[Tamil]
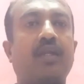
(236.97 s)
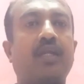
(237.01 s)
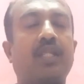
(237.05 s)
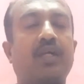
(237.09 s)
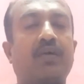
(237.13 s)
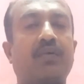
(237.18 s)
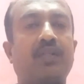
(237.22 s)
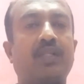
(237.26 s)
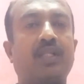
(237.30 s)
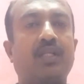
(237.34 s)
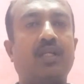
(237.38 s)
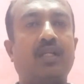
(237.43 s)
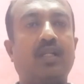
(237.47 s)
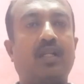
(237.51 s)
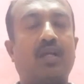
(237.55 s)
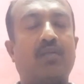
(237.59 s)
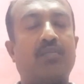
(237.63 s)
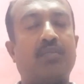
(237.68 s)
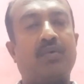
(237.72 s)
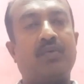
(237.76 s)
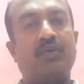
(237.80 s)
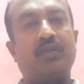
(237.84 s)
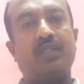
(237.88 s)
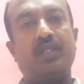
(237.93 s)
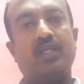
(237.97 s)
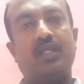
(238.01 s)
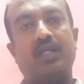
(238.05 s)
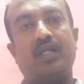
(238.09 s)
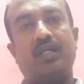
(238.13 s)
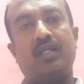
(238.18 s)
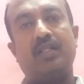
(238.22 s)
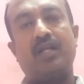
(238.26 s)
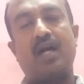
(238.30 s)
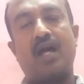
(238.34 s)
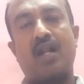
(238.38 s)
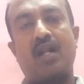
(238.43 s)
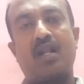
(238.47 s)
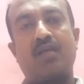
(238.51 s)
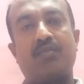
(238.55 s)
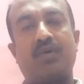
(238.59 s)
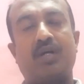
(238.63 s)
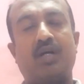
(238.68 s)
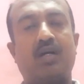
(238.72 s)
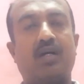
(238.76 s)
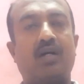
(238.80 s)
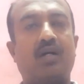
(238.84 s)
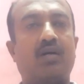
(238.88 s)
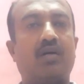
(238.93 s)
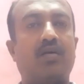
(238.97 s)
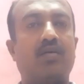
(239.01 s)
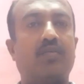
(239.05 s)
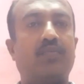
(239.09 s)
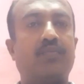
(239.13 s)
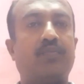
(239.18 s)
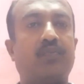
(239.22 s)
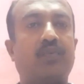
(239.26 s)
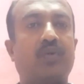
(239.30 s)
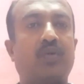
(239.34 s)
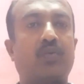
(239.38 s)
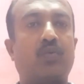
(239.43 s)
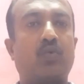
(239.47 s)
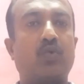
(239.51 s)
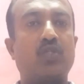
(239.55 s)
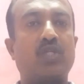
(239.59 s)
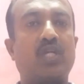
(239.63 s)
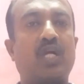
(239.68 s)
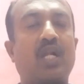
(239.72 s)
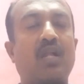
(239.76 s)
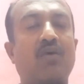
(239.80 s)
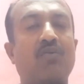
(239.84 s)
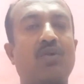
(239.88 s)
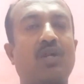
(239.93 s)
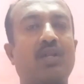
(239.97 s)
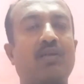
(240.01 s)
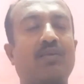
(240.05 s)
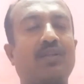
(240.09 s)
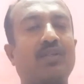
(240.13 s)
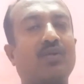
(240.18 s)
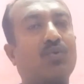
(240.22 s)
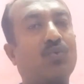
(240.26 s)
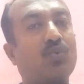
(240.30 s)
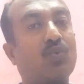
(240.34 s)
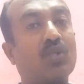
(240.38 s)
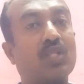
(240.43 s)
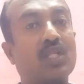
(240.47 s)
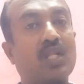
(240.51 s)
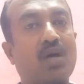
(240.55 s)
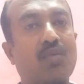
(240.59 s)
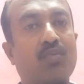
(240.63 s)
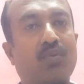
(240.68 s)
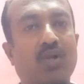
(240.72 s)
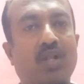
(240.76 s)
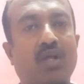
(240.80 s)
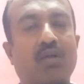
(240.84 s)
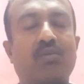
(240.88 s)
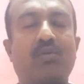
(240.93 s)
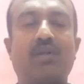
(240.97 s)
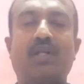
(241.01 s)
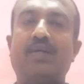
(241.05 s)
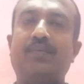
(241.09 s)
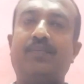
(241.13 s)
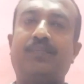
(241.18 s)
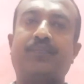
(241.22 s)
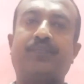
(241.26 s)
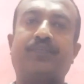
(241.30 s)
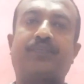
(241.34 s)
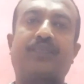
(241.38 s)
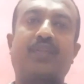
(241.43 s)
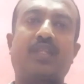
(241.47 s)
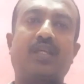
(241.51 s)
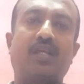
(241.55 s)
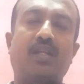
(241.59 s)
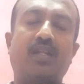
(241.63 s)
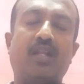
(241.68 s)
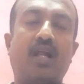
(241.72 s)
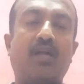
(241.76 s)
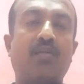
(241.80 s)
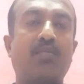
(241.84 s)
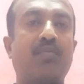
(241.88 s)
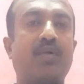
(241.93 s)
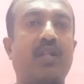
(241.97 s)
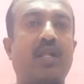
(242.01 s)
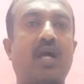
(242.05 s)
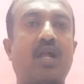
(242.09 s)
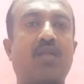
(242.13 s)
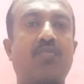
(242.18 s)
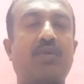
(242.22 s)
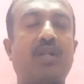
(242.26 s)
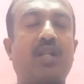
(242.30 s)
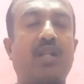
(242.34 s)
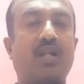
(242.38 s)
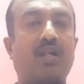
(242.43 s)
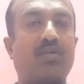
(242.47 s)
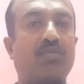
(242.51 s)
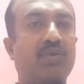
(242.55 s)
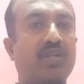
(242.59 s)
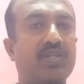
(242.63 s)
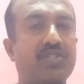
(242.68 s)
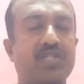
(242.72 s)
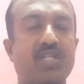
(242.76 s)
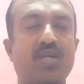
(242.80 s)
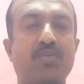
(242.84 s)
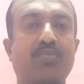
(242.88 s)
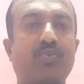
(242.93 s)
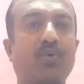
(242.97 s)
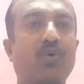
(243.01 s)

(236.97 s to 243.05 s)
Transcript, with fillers: இதை வந்து நம்ம வந்து தாராளமாக கொஞ்சம் அளவுகள் வந்து கூடுதலாக போட்டால் கூட நார்மல் நார்மல் ரெக்கமெண்டேஷனே